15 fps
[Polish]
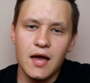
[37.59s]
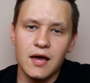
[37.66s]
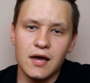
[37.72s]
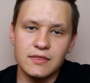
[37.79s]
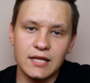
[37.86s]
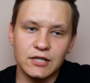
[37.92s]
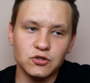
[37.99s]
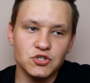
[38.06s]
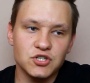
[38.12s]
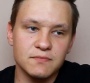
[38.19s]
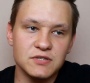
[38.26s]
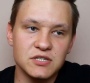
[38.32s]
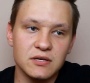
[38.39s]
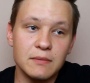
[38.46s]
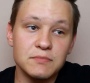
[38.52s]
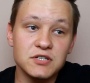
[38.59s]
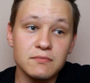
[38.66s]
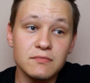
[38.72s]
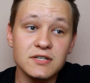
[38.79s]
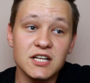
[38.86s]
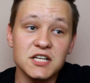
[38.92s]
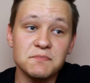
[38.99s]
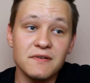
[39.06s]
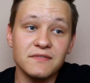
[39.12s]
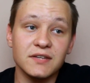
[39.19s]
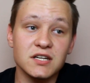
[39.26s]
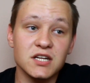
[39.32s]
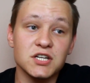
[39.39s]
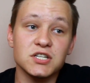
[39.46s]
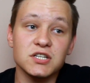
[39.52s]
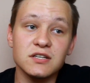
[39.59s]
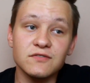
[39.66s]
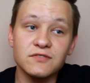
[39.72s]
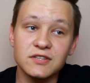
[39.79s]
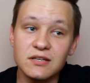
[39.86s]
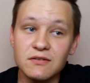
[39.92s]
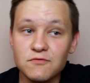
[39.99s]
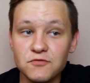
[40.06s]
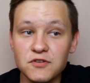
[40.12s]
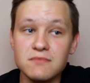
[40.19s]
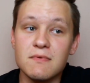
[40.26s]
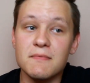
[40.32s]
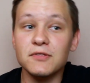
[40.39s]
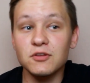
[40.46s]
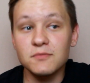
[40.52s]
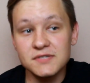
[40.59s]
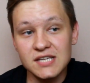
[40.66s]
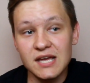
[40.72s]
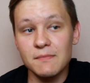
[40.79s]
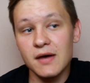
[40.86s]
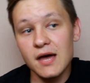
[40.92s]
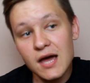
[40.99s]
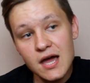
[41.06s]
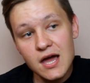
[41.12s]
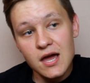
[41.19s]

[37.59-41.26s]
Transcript: na to, żeby sobie przemyśleć pewne rzeczy i w tym filmie będą same